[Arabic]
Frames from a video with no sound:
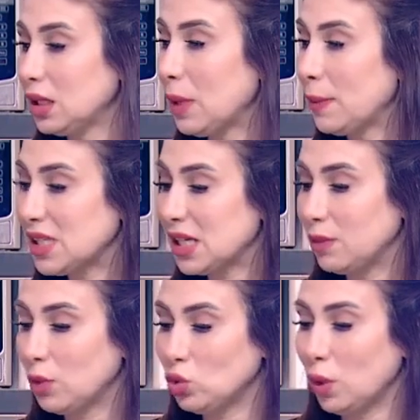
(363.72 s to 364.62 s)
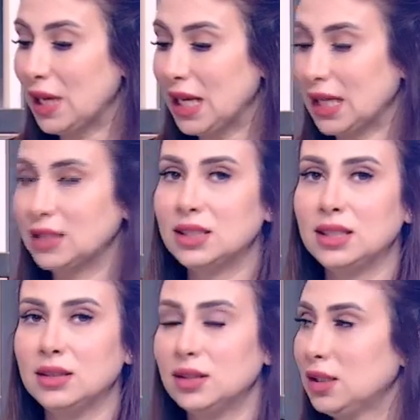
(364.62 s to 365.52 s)
بقى ماسك الموضوع بقالك قد
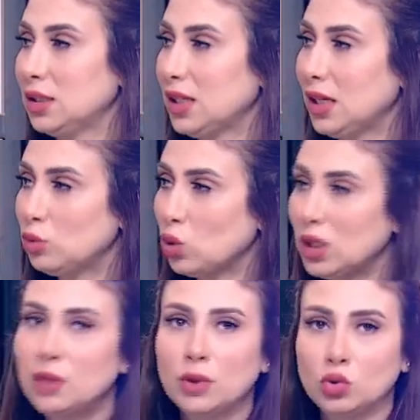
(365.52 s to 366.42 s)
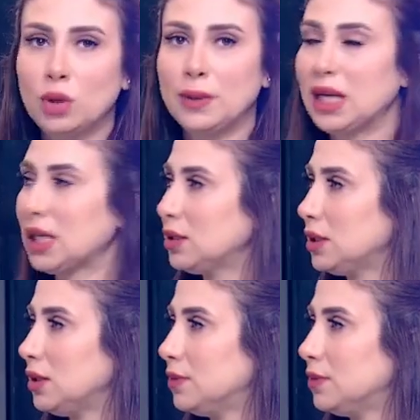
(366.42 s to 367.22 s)
ايه يعني هو يعني تولي الموضوع بقى هو احنا إيه؟ انا